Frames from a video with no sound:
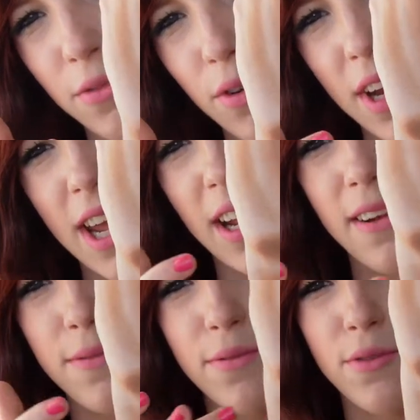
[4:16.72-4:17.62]
von
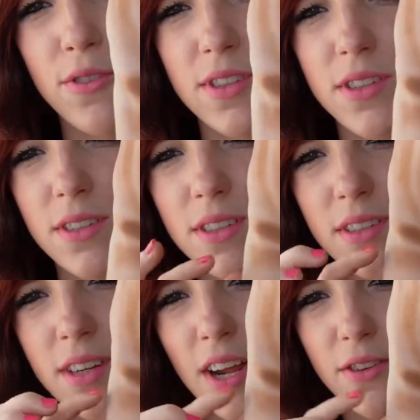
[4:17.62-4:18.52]
11 und
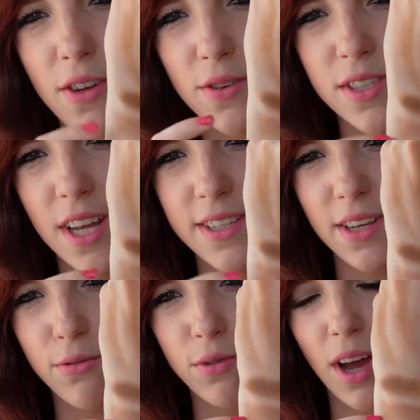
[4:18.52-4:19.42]
dadurch auch sehr,
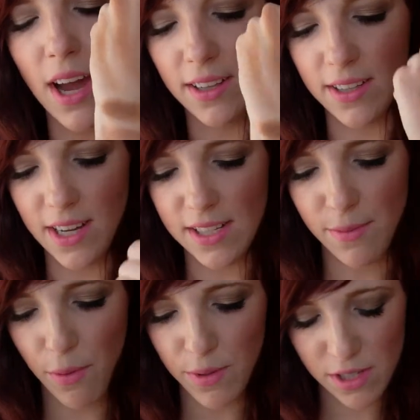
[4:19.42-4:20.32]
sehr gut geeignet. Der ist
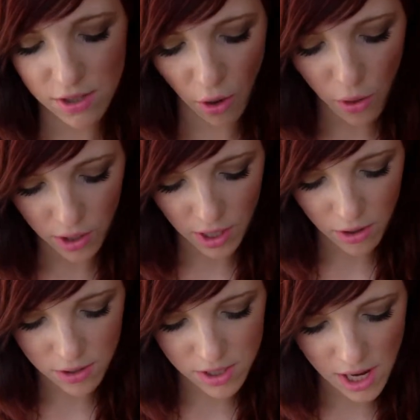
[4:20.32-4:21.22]
aber ein bisschen teurer, der
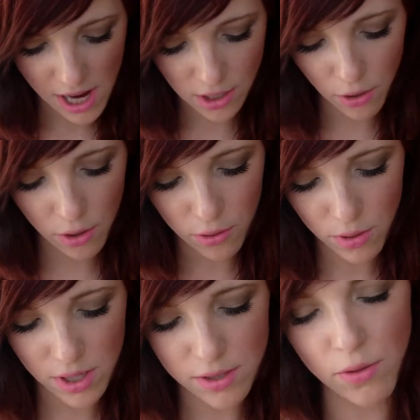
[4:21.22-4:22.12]
kostet 8 Euro
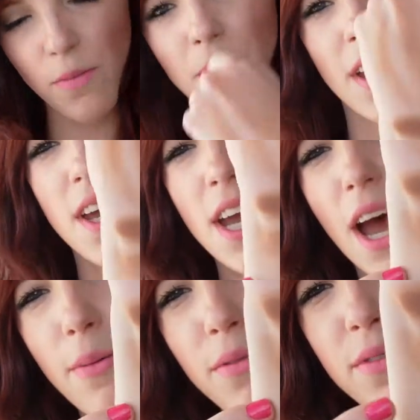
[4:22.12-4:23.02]
oder so.
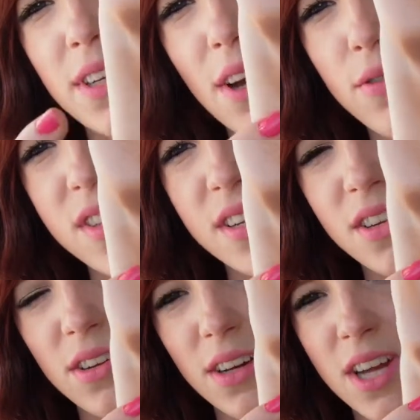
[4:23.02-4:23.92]
Aber finde ich auch sehr,
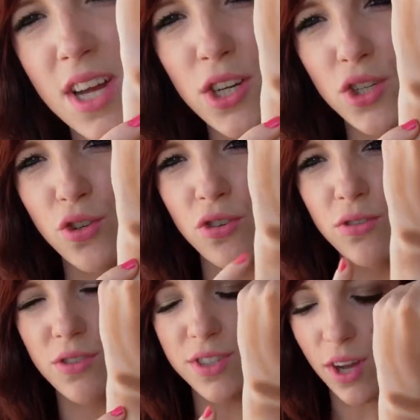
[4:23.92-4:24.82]
sehr
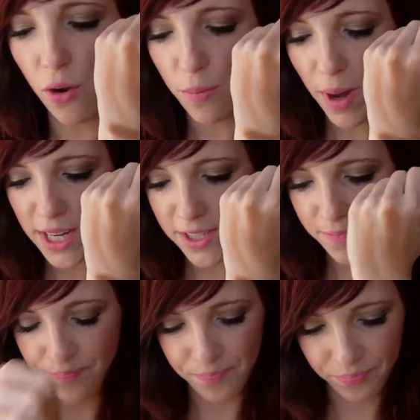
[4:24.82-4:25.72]
schön und ist auch matt.